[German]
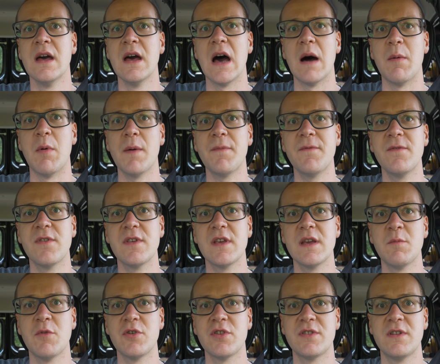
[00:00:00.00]
Am
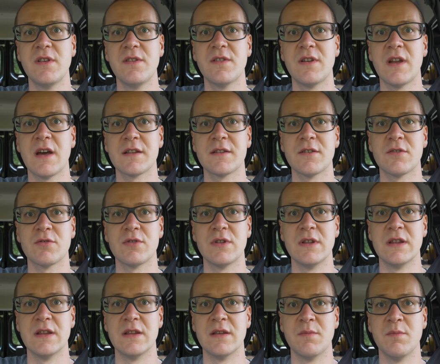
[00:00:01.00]
Hopfensee möchte ich diese Nacht auch
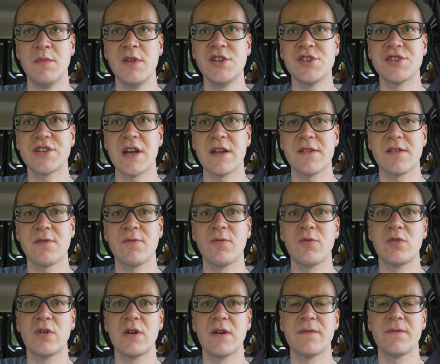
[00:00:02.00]
die Milchstraße
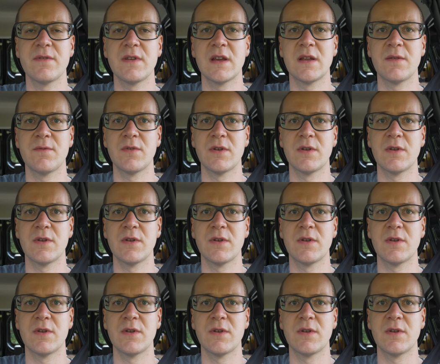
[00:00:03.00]
fotografieren.